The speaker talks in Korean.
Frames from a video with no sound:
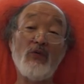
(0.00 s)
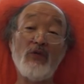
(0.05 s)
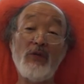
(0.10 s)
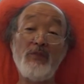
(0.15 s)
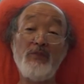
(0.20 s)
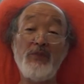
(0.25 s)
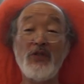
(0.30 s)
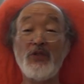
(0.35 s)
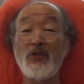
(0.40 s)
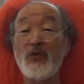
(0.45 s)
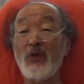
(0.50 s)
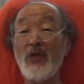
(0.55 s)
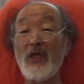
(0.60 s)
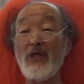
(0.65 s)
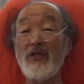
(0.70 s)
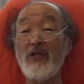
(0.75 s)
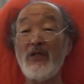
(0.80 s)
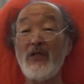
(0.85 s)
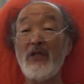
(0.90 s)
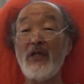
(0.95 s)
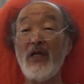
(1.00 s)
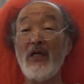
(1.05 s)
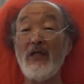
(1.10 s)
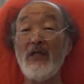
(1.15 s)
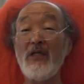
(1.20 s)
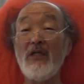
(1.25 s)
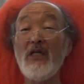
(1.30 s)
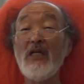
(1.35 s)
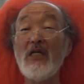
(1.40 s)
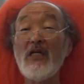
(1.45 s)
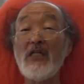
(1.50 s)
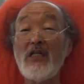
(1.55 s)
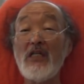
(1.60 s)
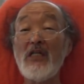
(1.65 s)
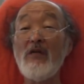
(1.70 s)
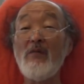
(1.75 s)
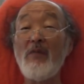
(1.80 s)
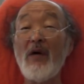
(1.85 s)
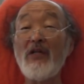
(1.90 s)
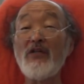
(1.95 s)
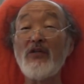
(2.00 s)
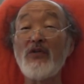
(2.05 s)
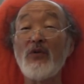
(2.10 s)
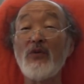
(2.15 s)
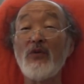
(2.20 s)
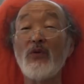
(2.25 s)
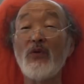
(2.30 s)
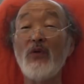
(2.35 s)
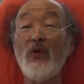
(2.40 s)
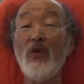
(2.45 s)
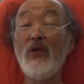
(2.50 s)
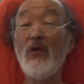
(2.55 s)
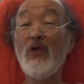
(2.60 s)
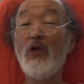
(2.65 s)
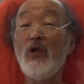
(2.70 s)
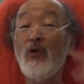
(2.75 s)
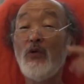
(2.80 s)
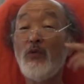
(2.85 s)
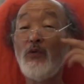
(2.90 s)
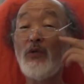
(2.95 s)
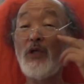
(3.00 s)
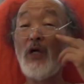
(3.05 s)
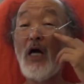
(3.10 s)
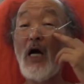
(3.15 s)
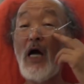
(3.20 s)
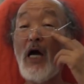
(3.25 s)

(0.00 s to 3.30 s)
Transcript: 우리 피 속에 있을 때는 일반적으로 우리의